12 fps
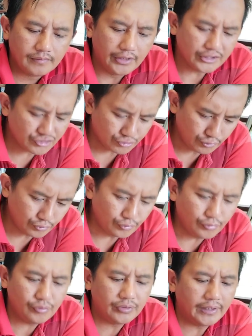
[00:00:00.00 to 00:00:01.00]
it's
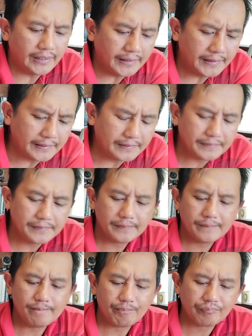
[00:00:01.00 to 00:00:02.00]
true nga
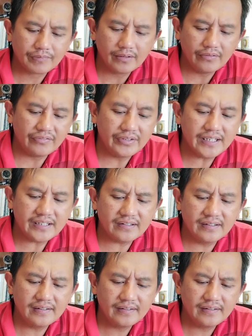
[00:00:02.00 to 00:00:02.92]
that